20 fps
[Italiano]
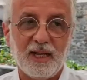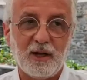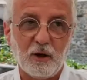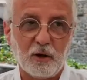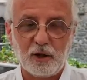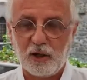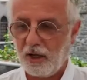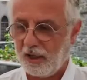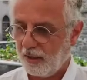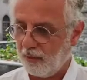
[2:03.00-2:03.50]
che
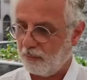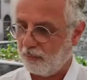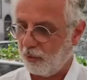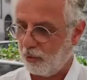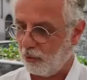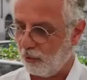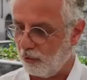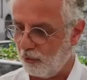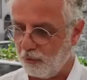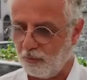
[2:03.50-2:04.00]
ricorda anche un
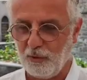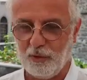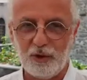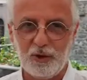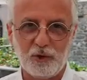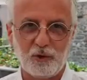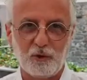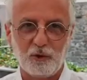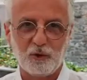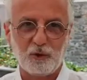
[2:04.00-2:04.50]
po' il
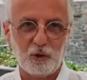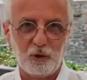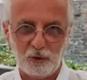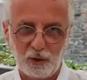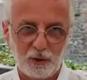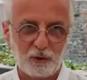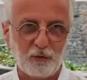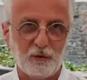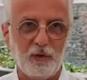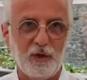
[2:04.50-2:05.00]
discorso che ho
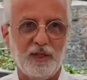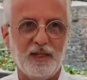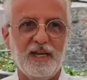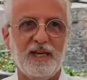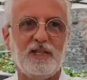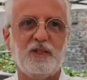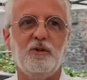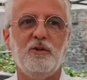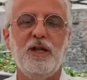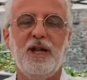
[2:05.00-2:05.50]
detto fino
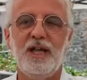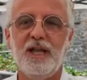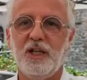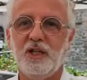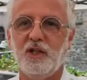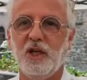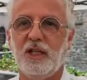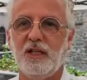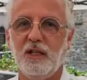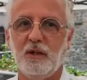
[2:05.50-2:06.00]
adesso della
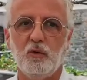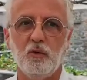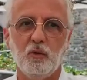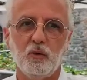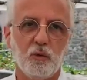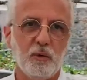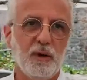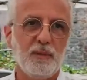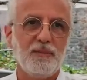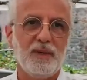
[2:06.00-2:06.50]
ricetta e
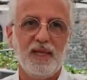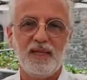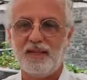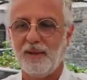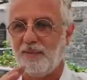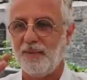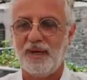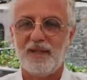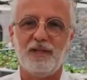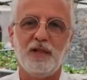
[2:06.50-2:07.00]
tutto, un
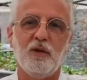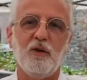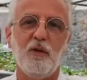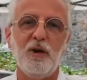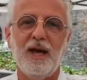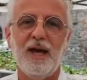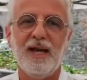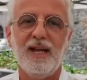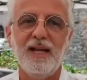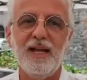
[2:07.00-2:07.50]
ambiente
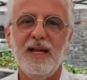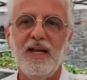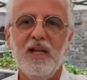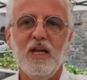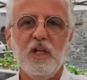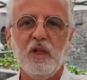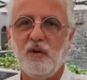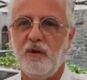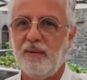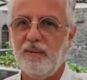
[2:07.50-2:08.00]
particolare
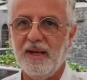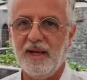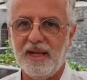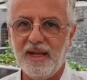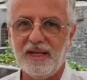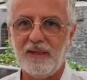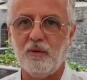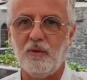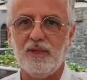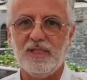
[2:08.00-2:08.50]
dove abbiamo
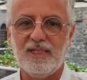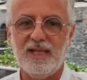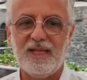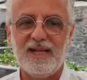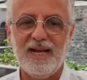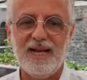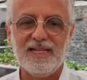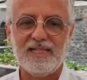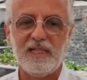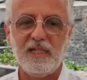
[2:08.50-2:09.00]
creato questa
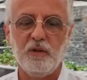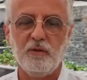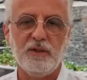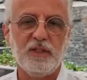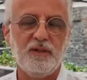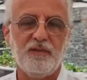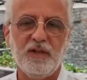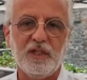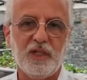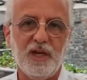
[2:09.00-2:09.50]
casa
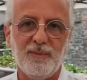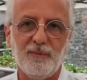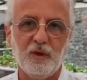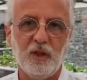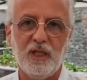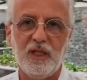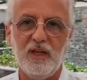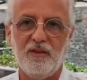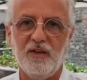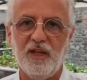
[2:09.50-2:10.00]
dove si facciamo
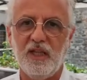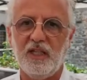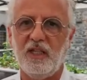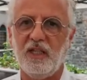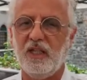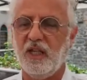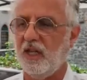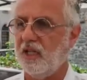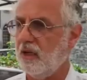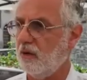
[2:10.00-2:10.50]
degli
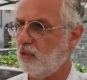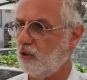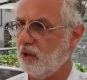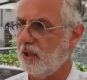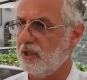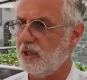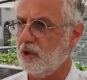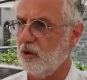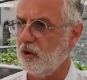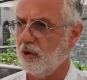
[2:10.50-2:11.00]
eventi, delle
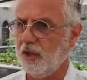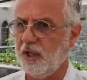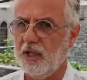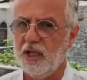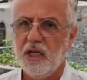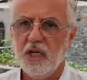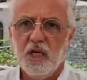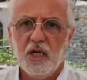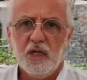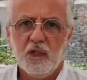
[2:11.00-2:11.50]

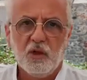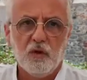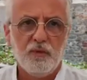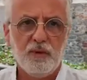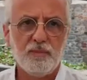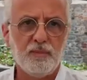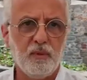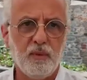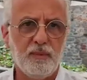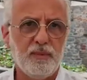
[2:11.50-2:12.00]
degustazioni,
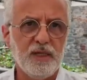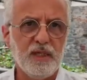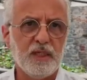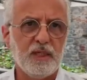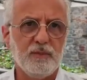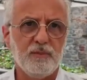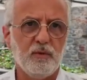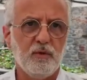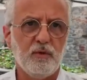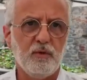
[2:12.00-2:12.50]
dove
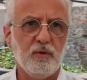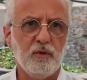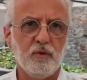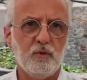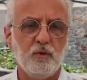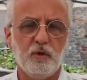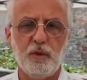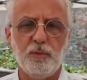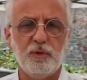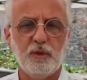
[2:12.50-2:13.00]

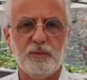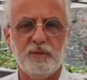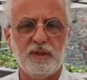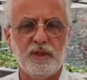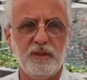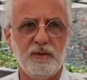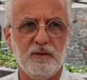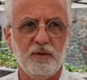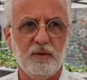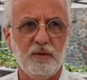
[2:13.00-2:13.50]
tutti possono
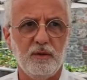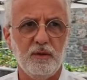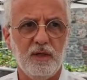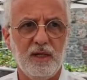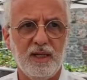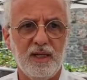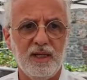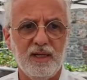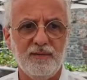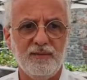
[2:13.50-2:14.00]

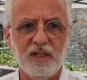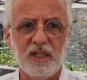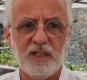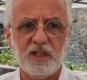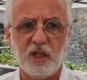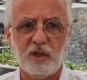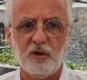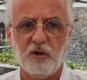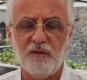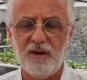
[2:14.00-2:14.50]
benissimo a eh,
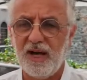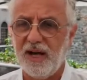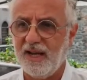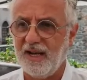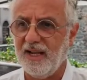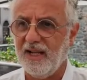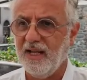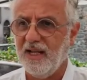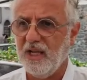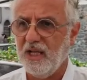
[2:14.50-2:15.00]
venirci a
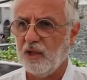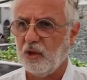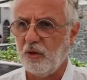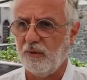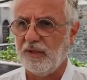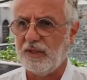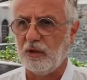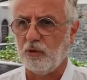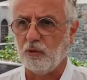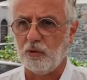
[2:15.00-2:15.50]
trovare,
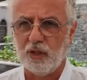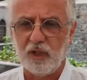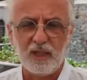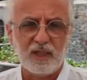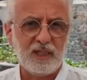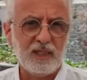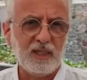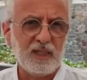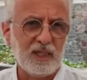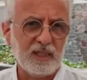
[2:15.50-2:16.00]
trovate tutte
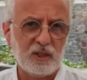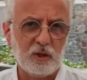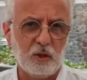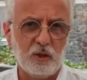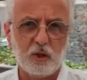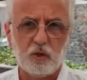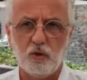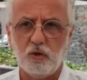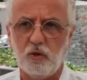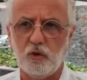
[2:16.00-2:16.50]
le
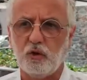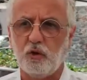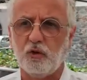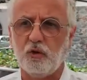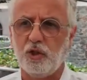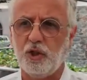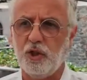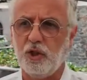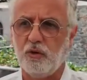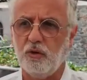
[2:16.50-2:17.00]
indicazioni sul
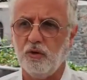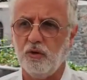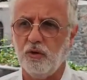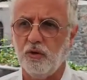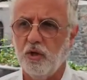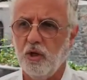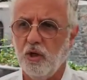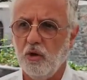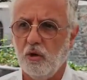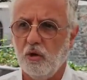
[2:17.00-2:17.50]
nostro
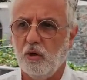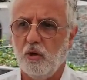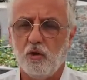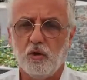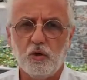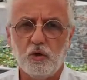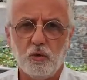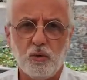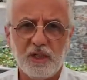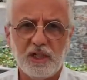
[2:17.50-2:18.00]
sito
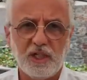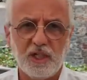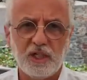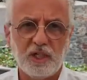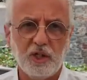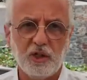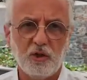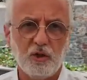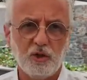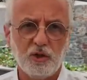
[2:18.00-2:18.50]
o su
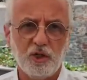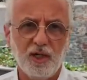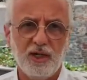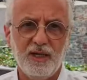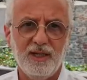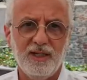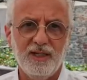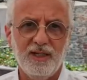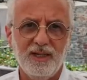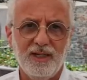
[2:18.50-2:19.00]
qualsiasi
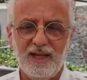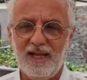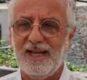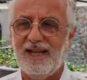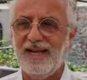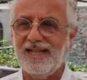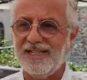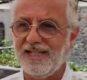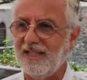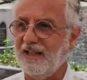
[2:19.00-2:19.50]
social, la
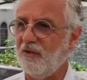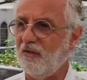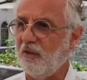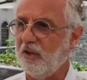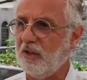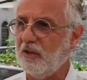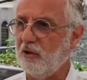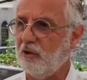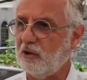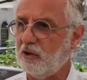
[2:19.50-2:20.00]
casa del
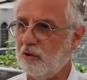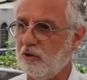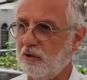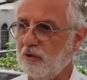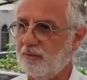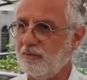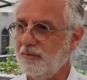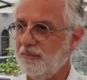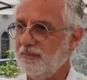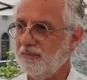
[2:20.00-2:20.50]
freddozzo.
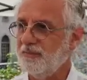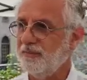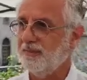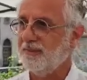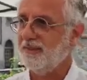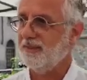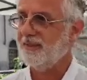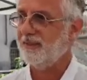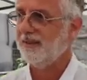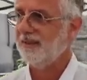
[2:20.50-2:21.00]
Anche
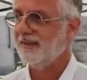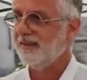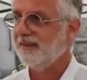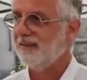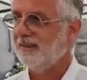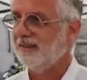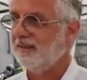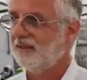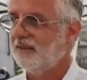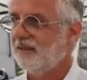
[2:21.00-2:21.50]

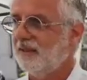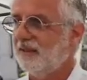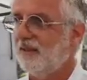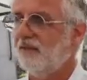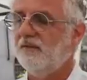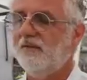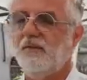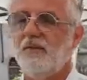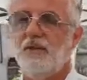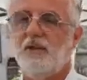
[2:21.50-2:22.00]
spedizioni,
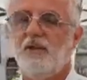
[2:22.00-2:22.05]
eh.